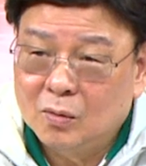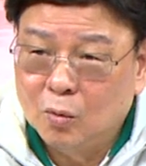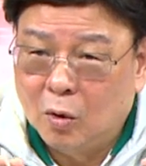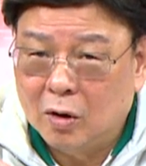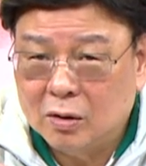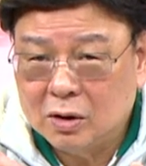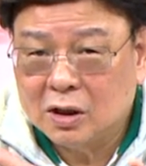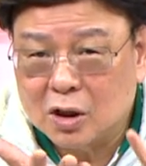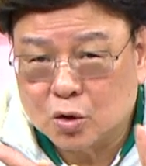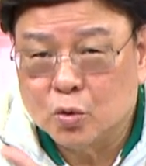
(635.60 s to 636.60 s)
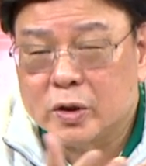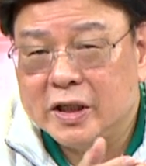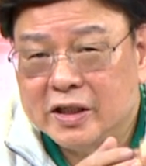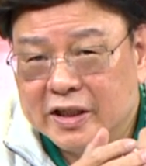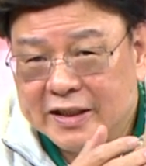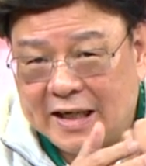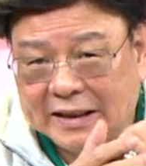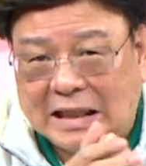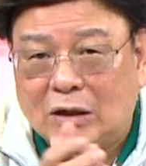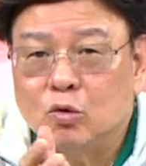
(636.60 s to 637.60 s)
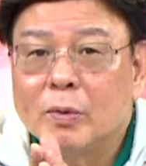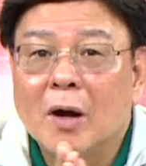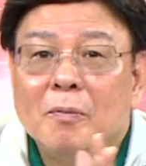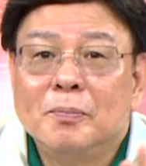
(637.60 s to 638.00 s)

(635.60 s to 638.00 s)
我一个族群增加一单股票，